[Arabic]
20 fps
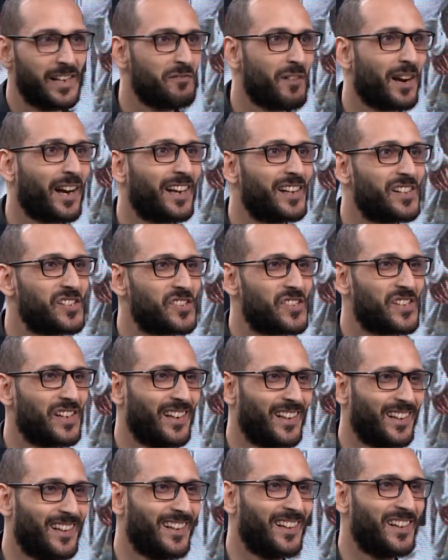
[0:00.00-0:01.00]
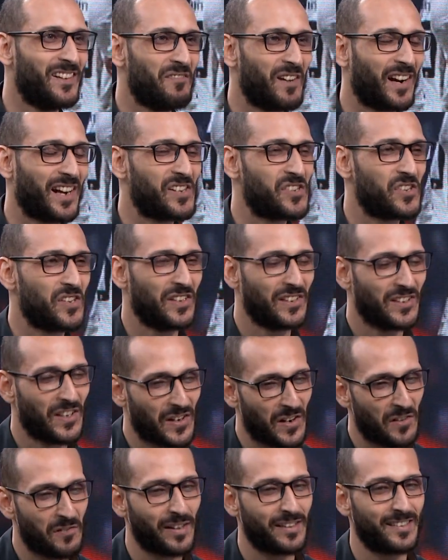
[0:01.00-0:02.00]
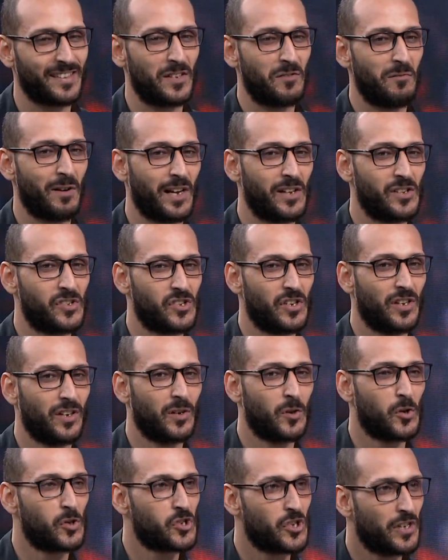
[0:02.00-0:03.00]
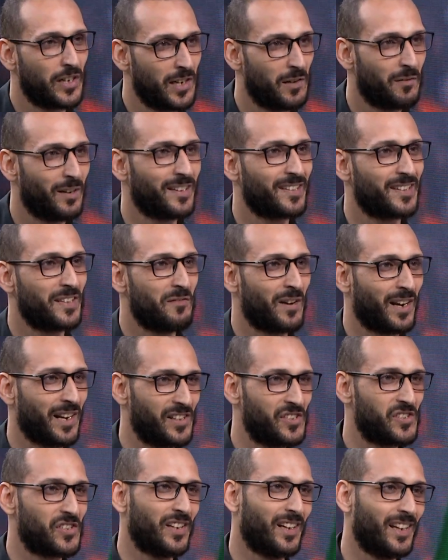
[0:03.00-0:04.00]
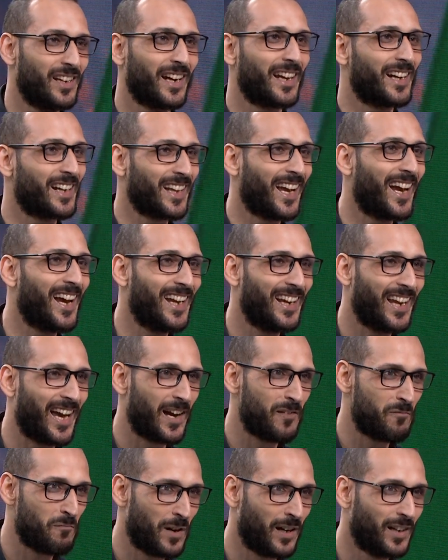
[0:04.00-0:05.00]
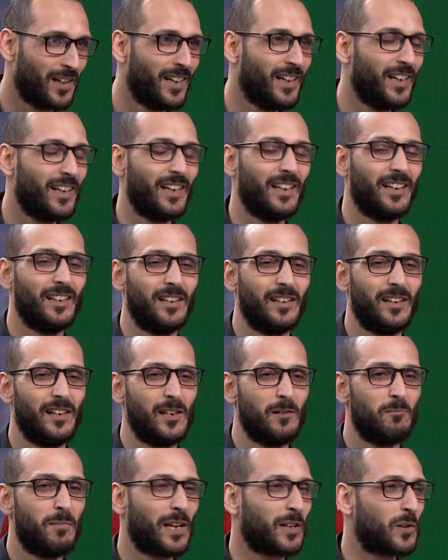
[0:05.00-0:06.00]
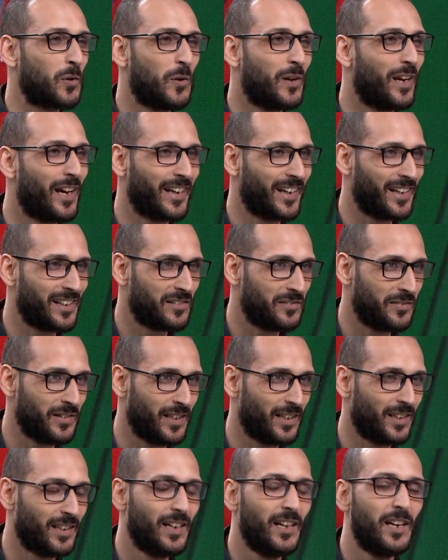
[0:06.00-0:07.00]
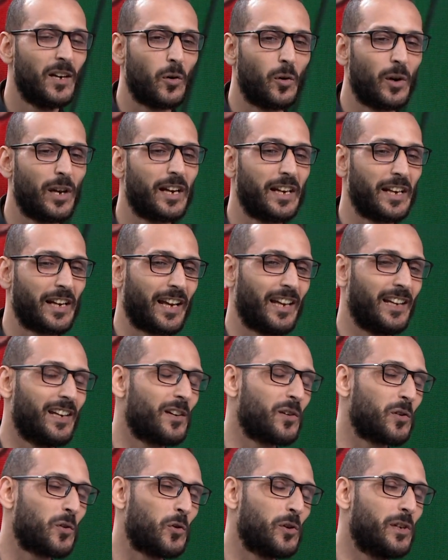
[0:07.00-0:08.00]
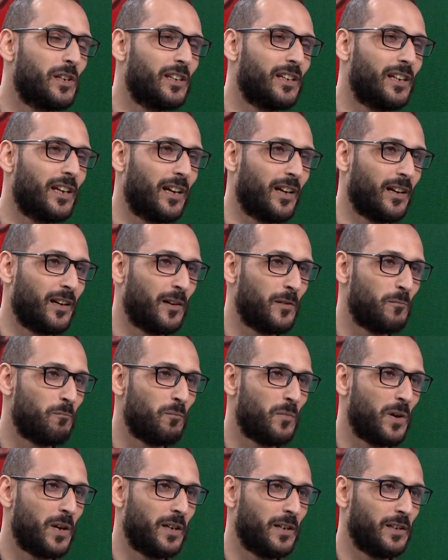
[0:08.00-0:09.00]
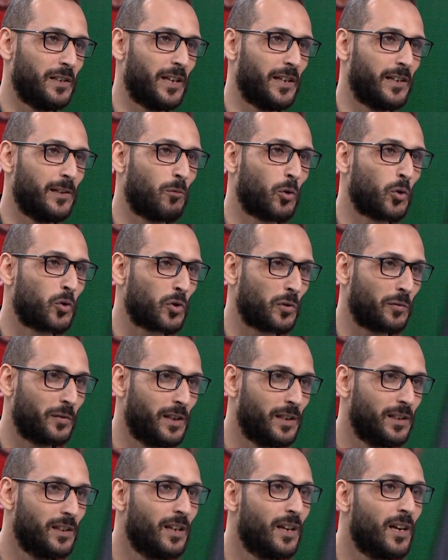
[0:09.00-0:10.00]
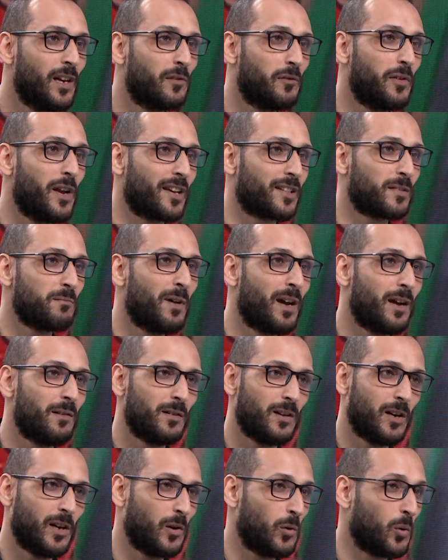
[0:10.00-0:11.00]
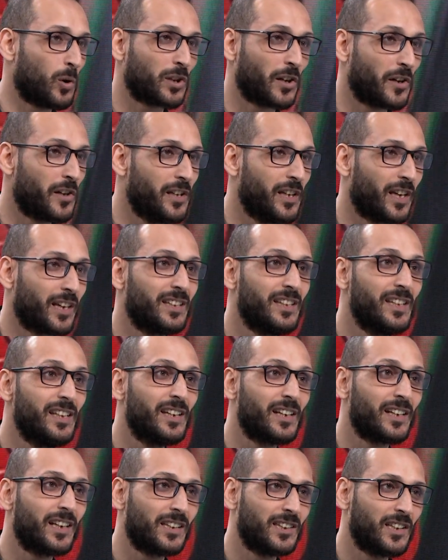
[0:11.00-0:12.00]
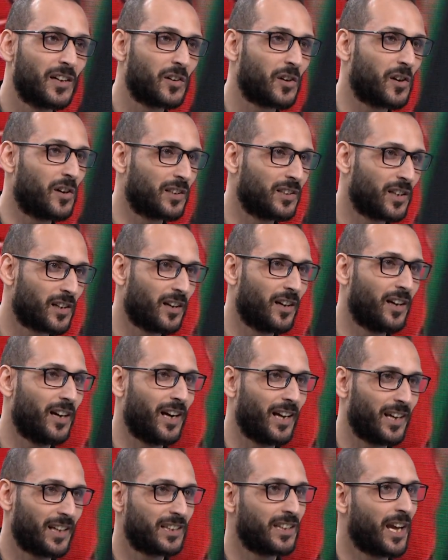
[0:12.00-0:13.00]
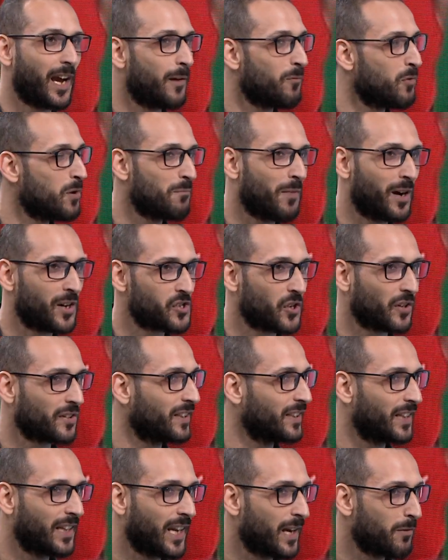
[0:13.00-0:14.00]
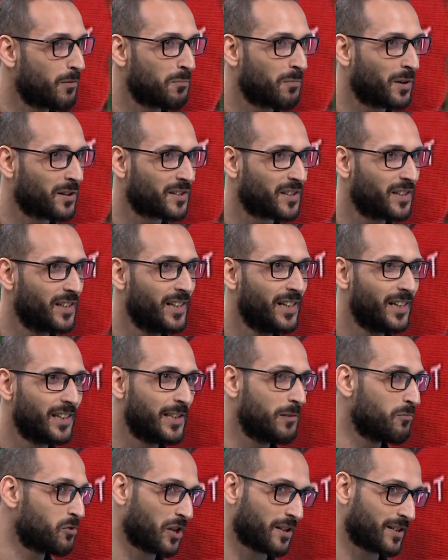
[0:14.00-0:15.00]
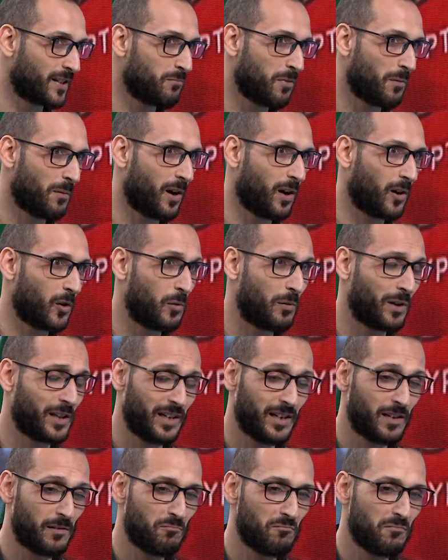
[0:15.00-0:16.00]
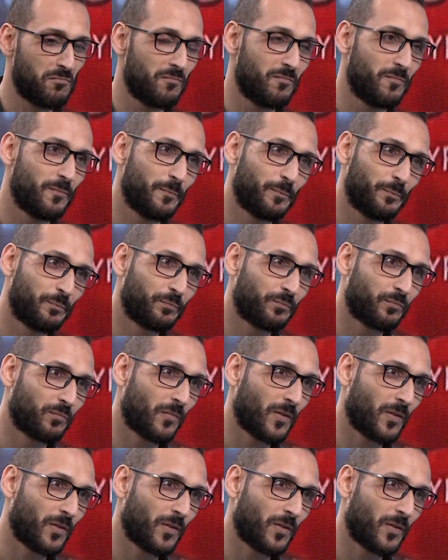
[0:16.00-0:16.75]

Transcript: ما كانش ما كانش اداره بس ما كانش كوتشنج بس ما كانش هي كانت حاله عامه آه، البلد كلها كانت فيها ولكن خلينا نكون آه، آه، يعني منصفين في اسماء وطنيه كتير جدا قادره على التعامل مع شخصيه اللاعب المصري دي مش هتسبب عائق وبعدين ابرز الاسماء كابتن حسام